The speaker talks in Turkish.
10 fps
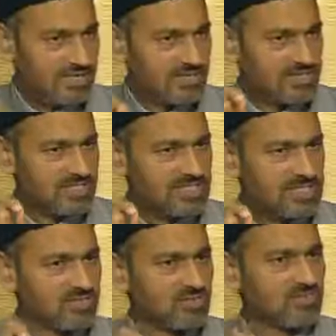eğer bir
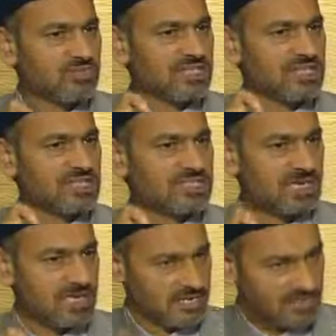ziruh bir
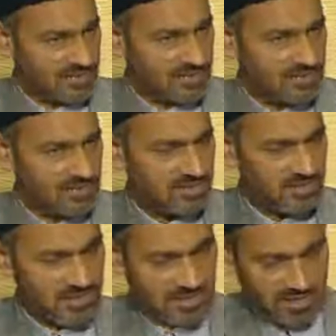insan için
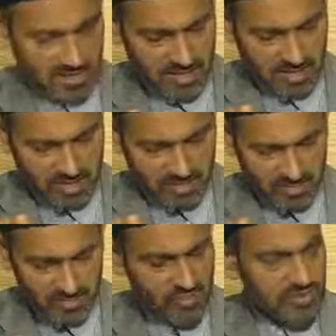
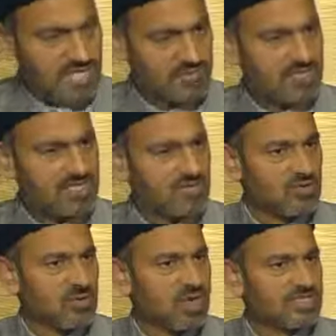bu
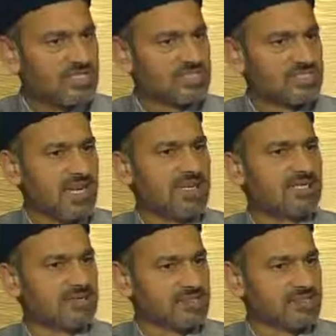kelimeyi kullandıysa